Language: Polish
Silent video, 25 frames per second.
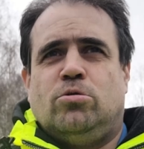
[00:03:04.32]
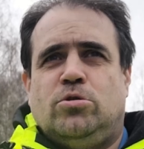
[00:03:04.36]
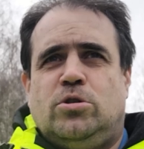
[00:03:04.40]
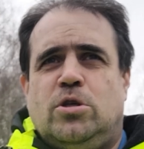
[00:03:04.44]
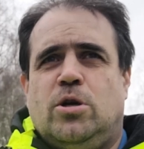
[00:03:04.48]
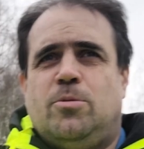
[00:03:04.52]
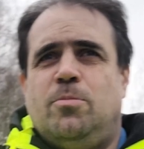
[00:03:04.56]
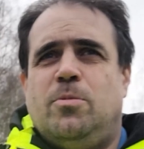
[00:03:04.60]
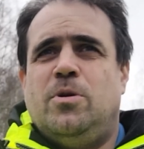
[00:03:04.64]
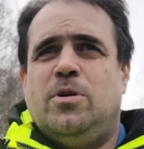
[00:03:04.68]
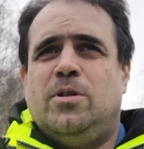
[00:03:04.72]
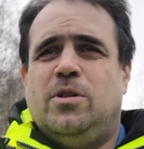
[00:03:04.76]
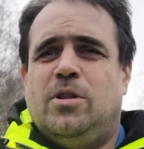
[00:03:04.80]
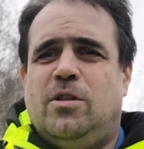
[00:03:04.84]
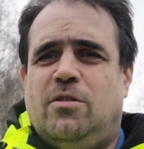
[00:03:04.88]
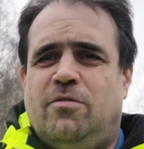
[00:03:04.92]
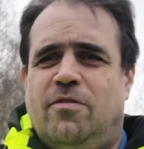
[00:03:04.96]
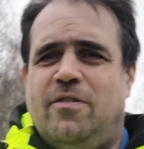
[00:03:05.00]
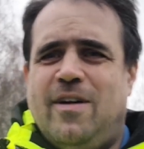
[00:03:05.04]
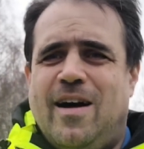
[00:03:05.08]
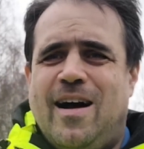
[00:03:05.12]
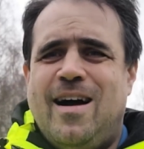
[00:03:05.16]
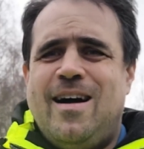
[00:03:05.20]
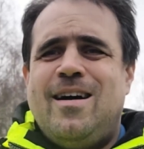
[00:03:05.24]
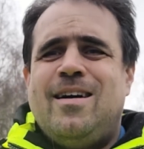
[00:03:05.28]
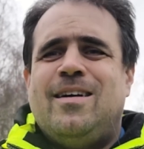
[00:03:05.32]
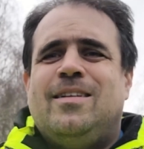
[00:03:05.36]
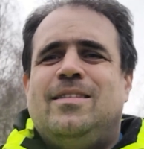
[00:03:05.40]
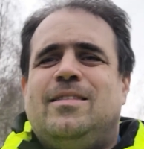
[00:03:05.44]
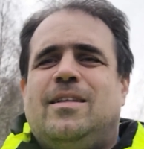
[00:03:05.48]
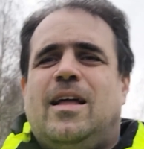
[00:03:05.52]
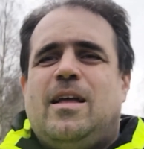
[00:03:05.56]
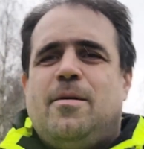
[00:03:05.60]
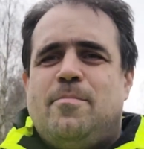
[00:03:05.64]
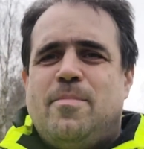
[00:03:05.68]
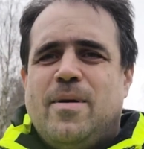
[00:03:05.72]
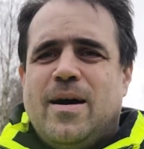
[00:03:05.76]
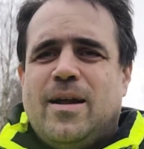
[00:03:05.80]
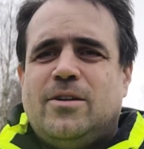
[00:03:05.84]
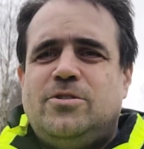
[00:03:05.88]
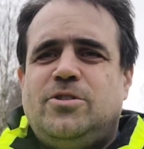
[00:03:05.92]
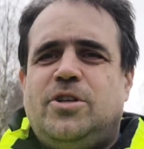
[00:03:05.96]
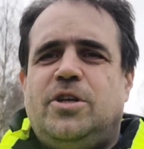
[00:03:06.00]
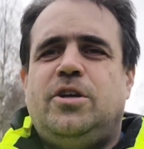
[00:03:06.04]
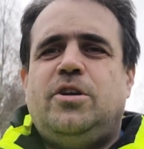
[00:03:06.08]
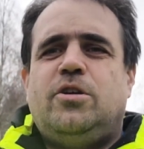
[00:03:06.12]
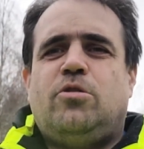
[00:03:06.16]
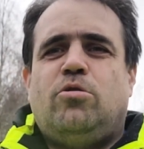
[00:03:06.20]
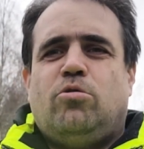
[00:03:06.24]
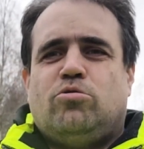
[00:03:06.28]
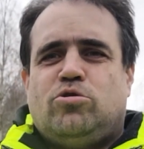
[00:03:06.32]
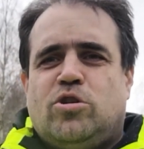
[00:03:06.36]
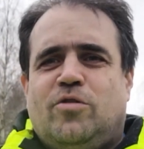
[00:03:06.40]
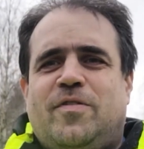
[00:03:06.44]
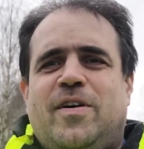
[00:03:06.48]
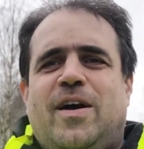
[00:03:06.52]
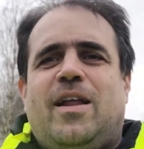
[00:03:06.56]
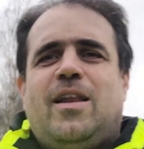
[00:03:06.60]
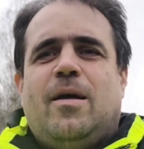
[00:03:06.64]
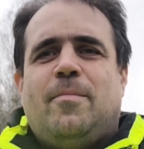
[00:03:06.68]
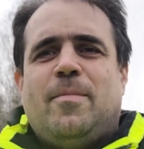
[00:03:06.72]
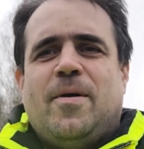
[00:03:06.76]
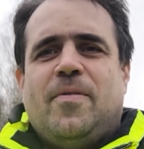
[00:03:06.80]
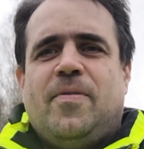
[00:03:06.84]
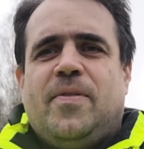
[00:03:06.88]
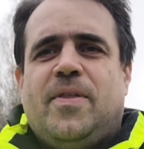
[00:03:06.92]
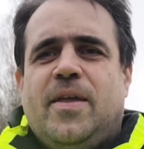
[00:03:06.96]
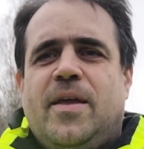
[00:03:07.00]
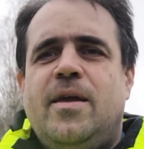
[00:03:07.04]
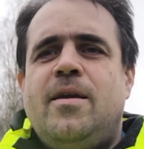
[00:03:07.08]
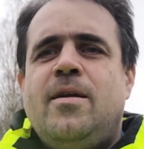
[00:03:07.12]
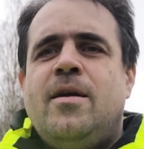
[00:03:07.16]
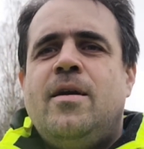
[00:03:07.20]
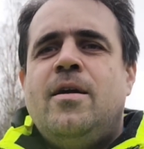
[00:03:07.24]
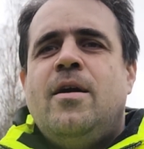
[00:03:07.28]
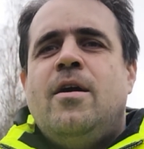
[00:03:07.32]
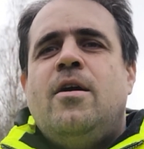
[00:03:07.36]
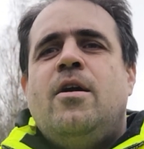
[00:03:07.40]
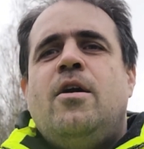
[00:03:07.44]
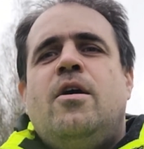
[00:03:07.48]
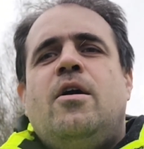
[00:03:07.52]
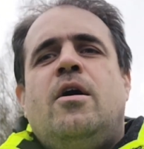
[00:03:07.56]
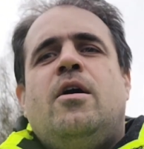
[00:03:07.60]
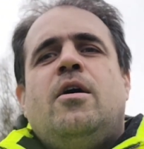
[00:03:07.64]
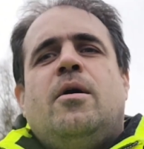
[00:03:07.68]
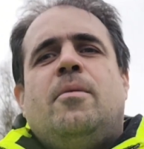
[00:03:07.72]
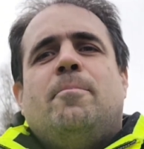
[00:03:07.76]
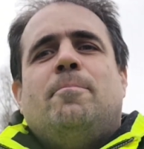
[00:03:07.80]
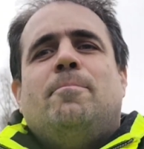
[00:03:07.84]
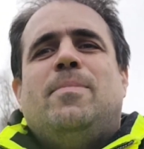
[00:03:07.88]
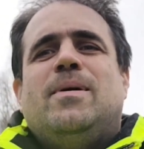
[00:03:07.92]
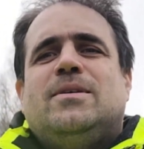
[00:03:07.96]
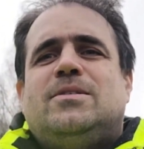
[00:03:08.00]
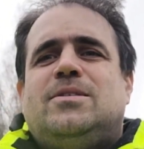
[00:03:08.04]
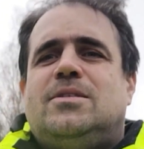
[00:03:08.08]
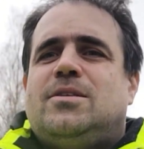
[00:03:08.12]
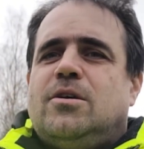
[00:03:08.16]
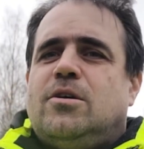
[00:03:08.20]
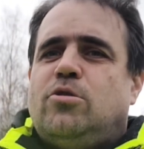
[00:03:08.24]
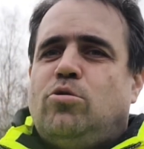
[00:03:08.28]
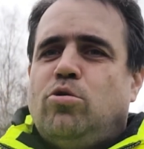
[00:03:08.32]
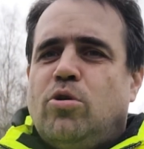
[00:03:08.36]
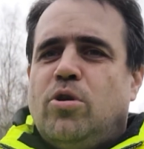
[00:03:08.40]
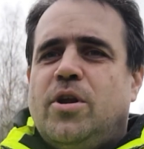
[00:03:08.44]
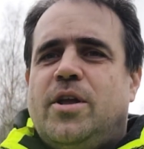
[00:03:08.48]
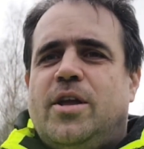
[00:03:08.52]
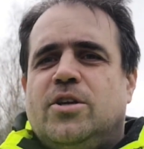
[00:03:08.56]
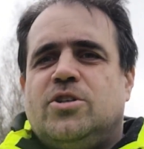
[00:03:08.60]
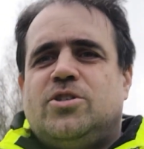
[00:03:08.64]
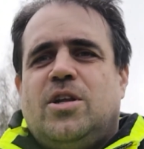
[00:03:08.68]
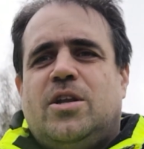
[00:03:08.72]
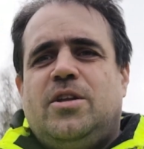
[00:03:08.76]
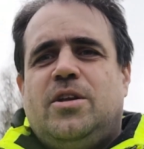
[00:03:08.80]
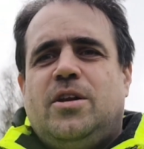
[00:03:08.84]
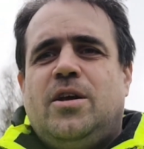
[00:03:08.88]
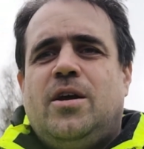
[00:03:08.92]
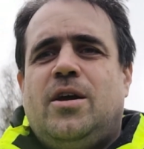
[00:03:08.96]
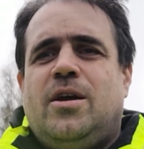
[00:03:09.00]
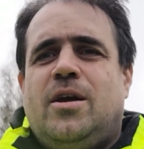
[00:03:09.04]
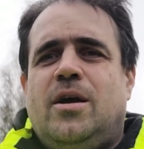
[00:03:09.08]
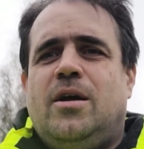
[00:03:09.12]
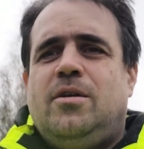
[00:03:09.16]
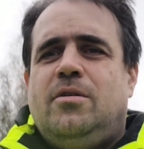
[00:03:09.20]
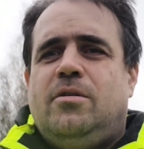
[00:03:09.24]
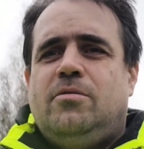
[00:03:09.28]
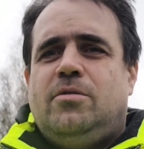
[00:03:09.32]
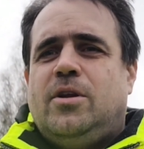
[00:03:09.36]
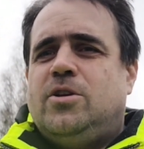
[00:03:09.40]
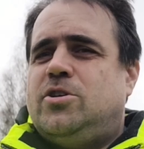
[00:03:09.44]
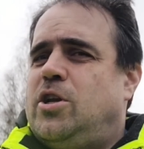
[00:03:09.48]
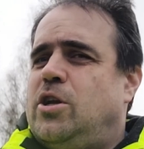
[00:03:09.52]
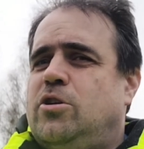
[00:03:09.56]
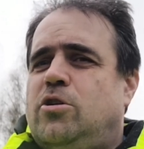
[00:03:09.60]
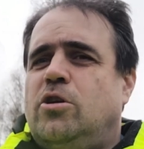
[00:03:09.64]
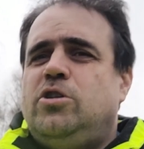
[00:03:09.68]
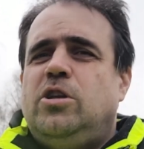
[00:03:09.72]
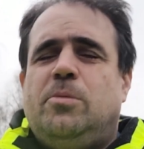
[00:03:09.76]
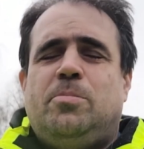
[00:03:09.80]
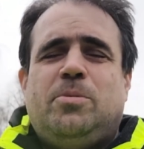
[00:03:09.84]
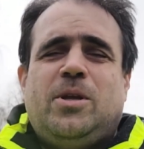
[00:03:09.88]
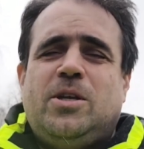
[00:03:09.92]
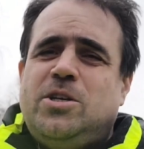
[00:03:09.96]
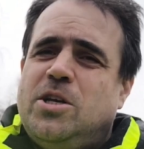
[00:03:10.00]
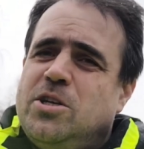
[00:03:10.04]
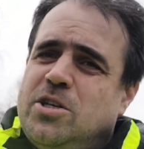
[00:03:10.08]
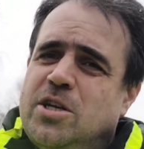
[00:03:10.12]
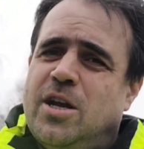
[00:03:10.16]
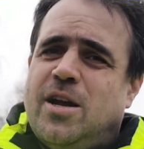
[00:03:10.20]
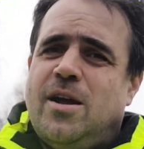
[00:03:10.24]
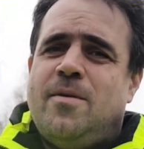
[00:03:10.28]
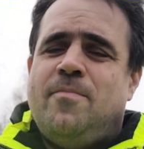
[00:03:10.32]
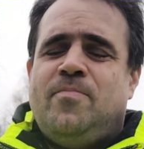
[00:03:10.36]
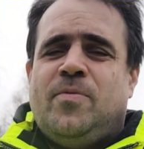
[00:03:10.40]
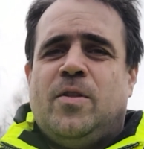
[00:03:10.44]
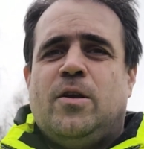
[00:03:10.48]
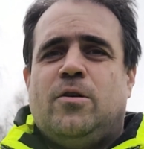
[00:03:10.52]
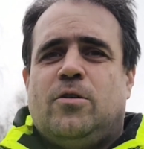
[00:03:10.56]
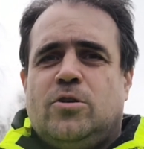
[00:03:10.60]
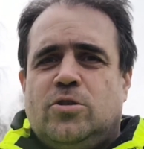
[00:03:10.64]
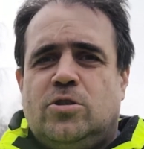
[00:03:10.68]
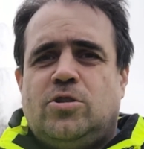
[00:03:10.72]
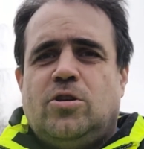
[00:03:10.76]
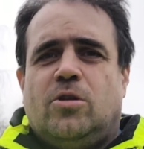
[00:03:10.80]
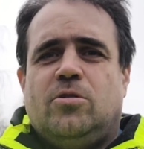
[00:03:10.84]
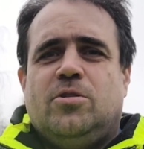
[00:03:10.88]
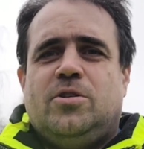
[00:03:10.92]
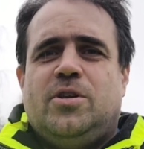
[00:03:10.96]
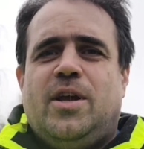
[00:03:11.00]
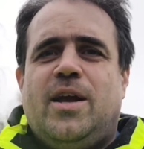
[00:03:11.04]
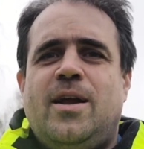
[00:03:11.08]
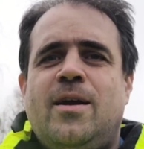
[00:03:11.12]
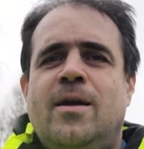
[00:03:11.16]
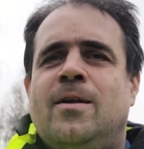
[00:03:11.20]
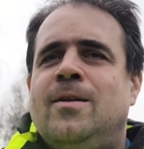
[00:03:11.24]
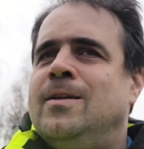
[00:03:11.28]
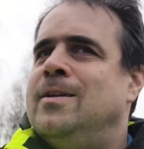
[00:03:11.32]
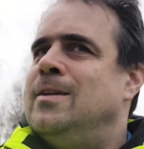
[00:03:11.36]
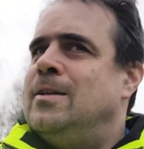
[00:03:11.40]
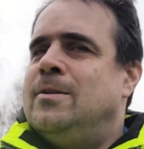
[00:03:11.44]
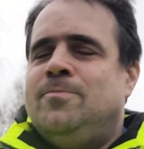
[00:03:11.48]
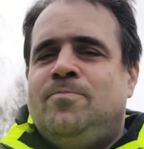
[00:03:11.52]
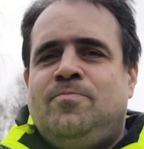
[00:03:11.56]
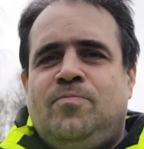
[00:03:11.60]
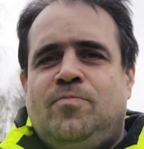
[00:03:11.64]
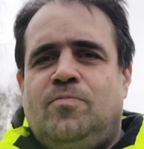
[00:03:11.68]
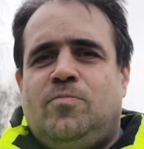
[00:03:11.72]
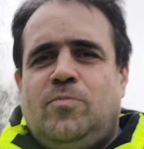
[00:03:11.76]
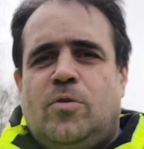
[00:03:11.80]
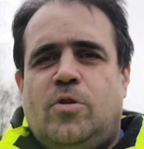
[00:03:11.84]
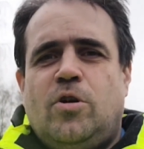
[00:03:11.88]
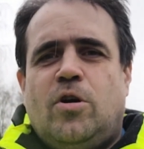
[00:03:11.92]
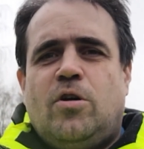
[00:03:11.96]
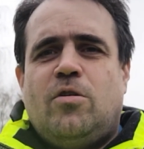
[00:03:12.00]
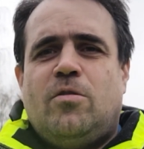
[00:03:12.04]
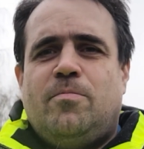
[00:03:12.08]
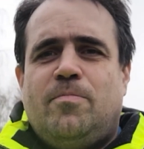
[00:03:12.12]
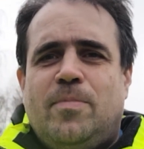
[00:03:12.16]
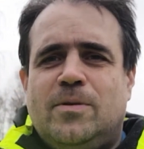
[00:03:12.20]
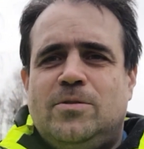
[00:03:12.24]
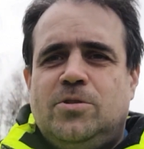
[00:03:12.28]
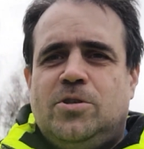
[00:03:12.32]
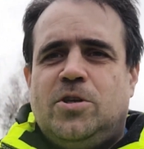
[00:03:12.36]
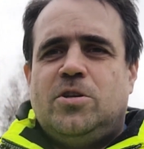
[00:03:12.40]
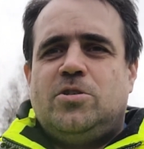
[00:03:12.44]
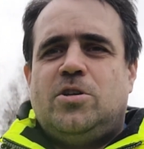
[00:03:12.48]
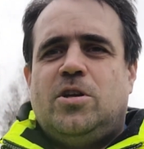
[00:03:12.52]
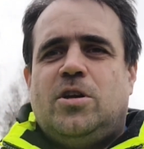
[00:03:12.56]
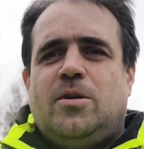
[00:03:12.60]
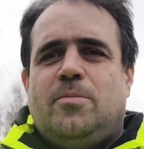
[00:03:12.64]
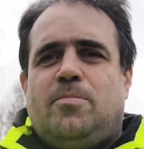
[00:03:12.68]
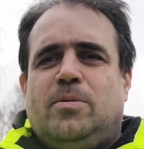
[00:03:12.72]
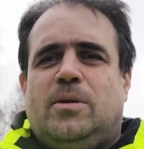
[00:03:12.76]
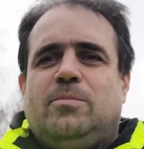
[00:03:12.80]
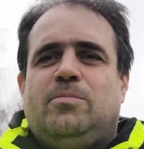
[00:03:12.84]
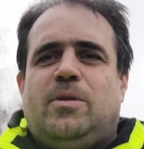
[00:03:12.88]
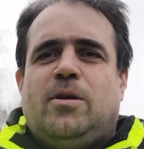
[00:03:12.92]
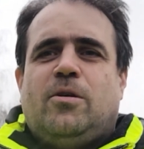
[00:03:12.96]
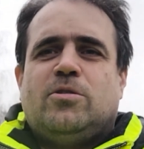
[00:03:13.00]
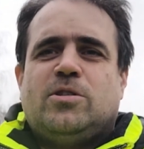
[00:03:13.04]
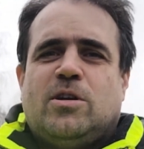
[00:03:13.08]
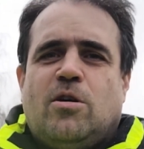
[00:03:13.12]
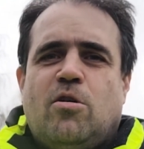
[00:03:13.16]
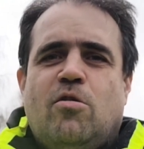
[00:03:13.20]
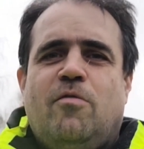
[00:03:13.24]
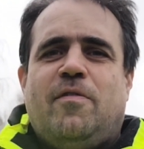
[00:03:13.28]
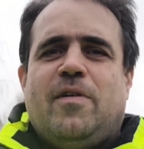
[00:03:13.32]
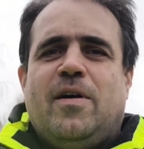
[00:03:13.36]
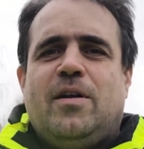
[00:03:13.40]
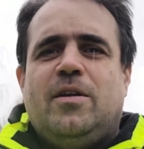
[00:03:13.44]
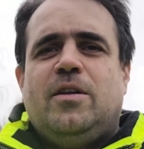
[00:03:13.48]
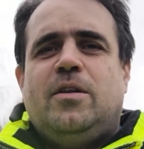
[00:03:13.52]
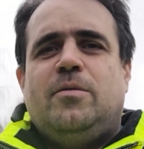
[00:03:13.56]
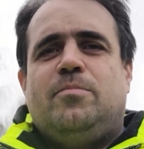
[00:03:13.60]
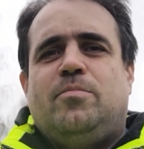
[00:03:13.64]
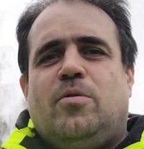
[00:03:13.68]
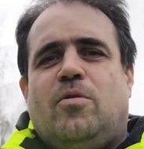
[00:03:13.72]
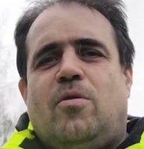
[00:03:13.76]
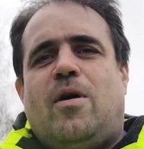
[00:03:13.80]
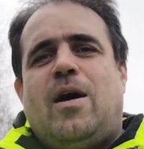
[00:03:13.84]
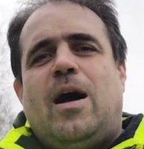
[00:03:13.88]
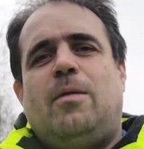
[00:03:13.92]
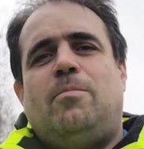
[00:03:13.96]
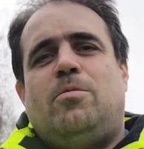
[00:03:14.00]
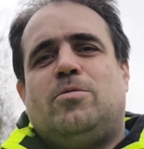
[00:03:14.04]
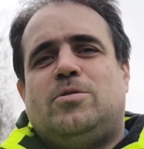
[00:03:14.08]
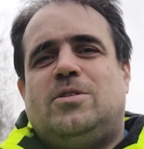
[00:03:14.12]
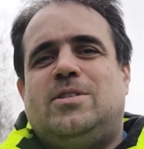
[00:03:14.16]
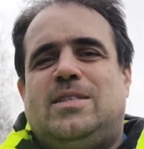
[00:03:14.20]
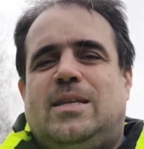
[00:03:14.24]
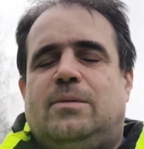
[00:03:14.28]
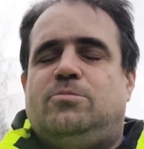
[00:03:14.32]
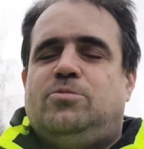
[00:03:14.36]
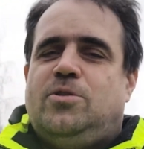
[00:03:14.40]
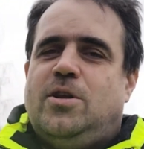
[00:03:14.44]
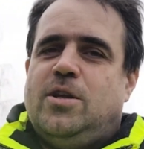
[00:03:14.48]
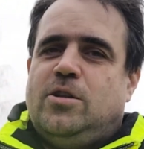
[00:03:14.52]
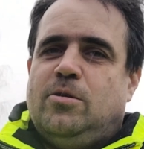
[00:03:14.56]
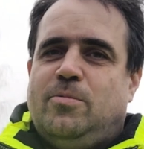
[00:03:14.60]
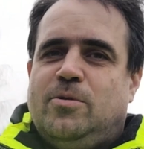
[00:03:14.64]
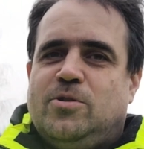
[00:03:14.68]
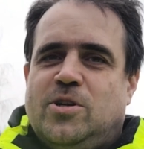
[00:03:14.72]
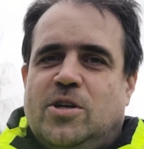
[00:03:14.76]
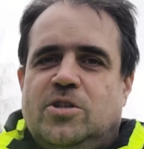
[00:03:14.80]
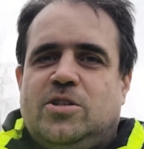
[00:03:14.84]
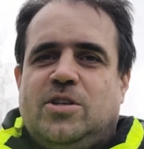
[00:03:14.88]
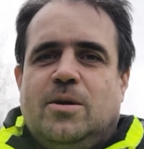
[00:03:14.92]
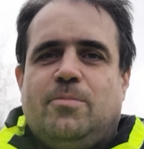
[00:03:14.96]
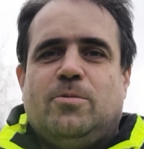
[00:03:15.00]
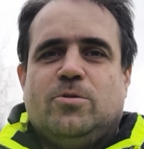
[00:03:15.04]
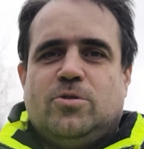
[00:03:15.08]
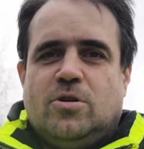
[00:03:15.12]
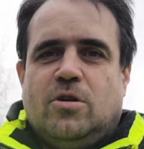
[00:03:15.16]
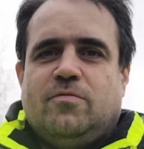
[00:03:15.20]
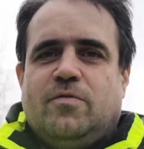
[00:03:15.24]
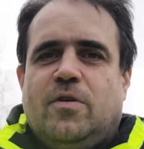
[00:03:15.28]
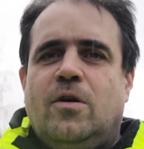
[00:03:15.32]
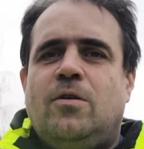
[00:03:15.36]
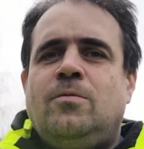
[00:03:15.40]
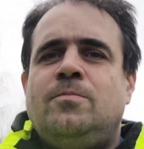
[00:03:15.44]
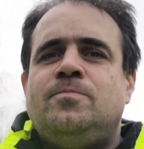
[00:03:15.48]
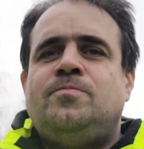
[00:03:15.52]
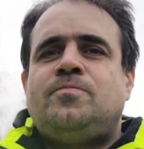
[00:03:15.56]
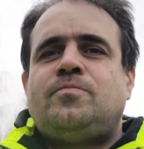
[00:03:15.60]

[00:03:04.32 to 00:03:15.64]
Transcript: są dwa najbardziej kluczowe elementy, bez których jeżeli, jeżeli do nich podejdziecie rozsądnie, to będziecie potem tego żałowali, bo albo system źle dobierzecie mocowo